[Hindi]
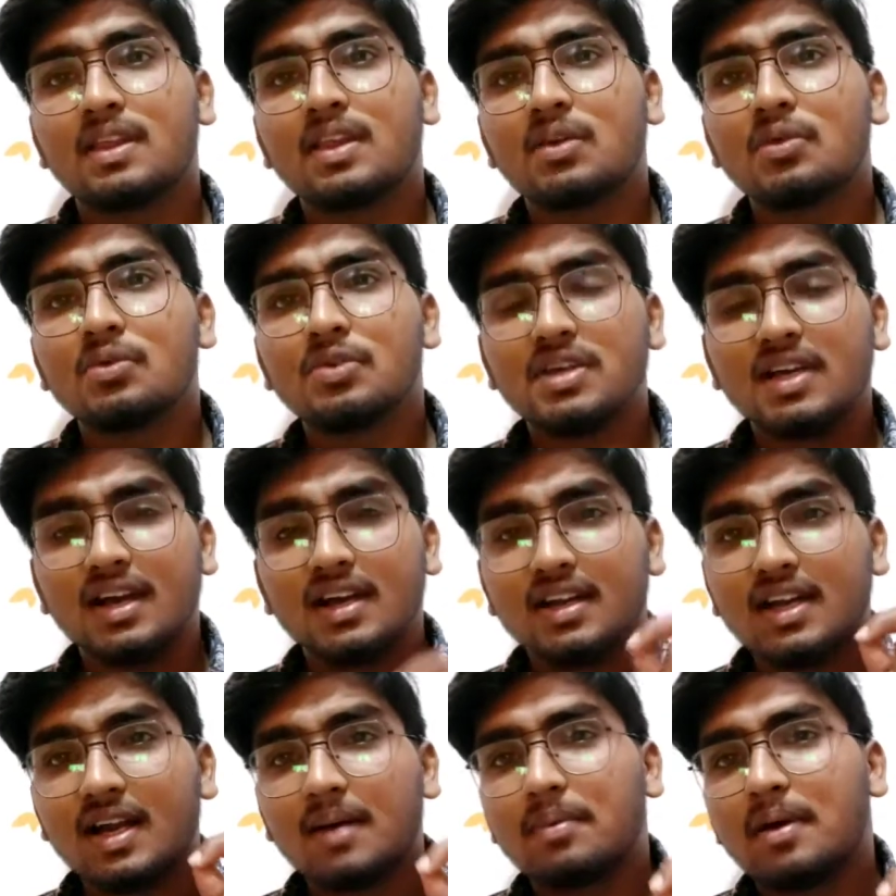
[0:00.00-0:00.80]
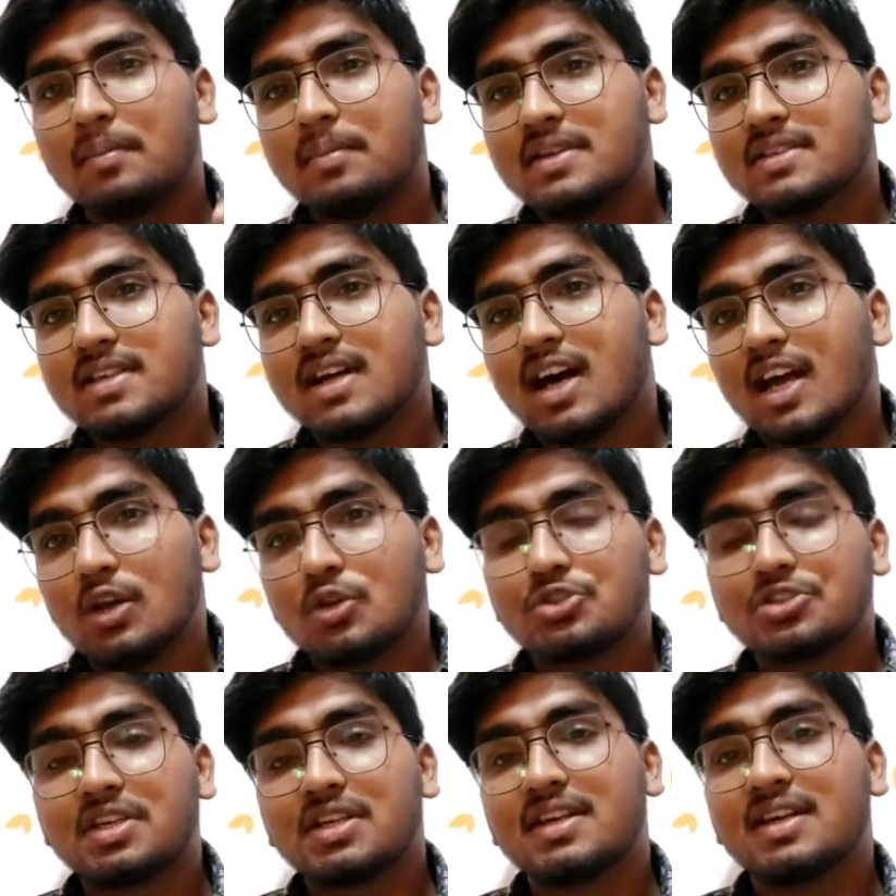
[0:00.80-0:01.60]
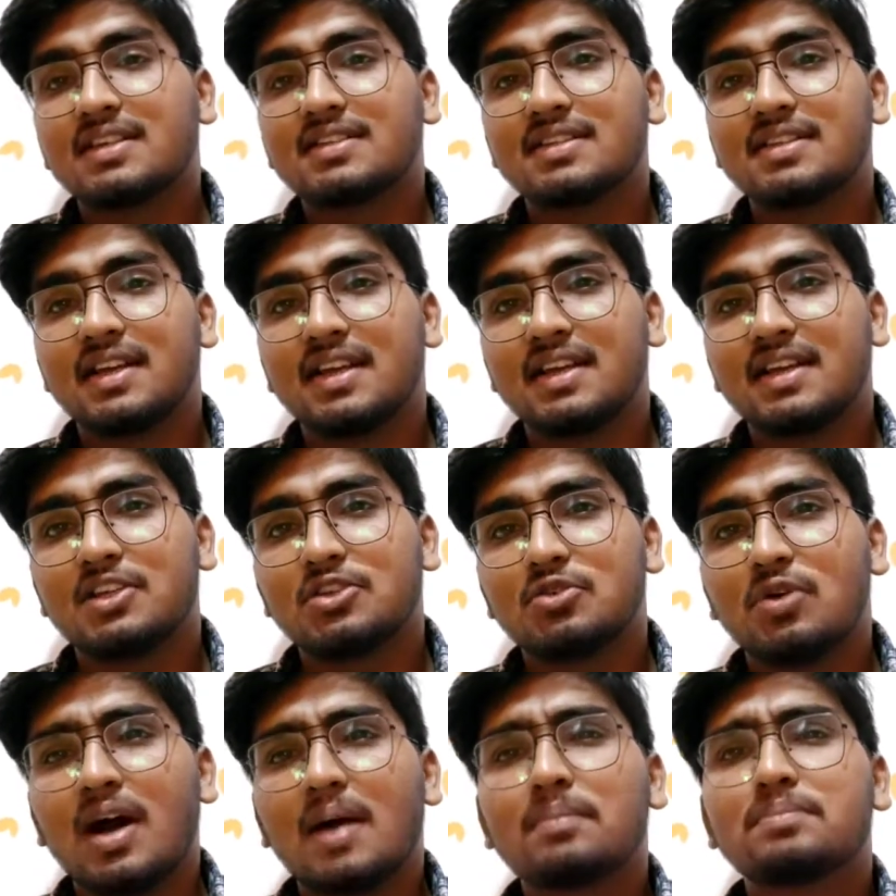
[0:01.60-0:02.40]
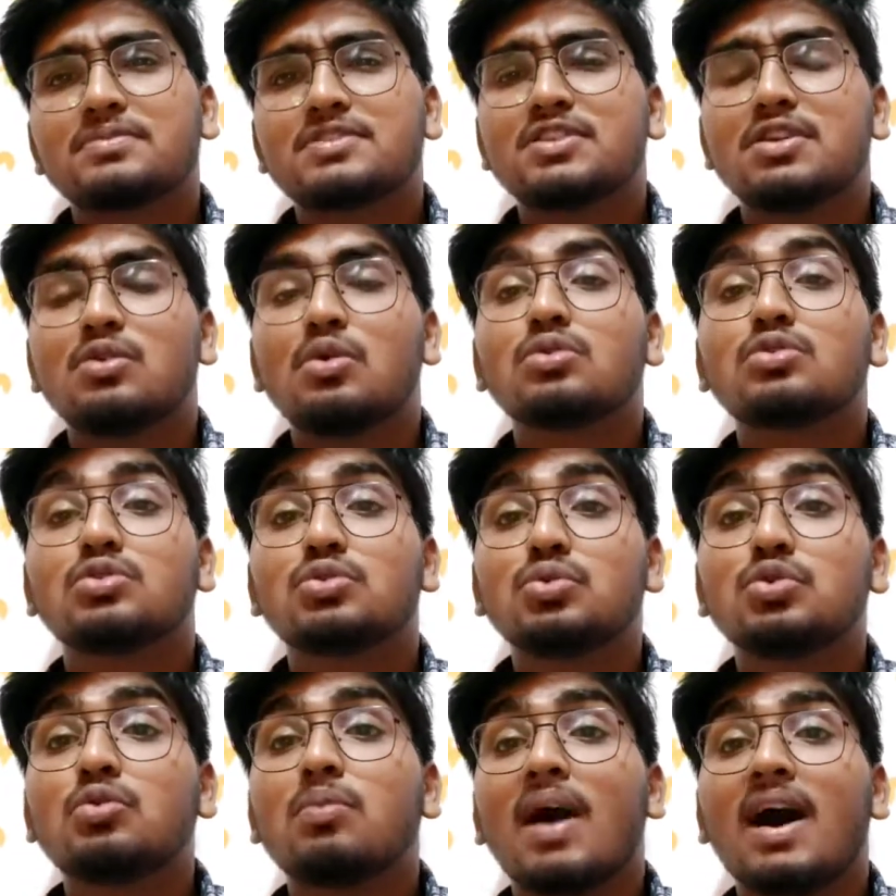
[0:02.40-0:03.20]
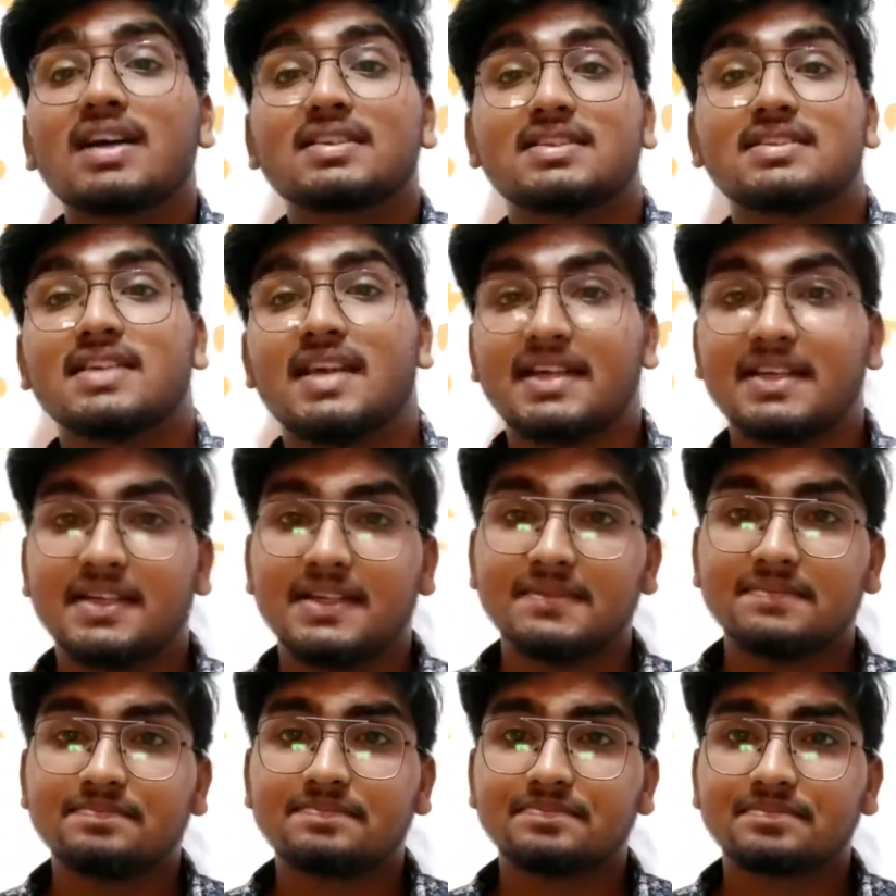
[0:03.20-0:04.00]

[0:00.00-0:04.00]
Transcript: क्योंकि अगर आप हमेशा आलोचना करते रहेंगे तो आपसे लोग दूर भागते जाएंगे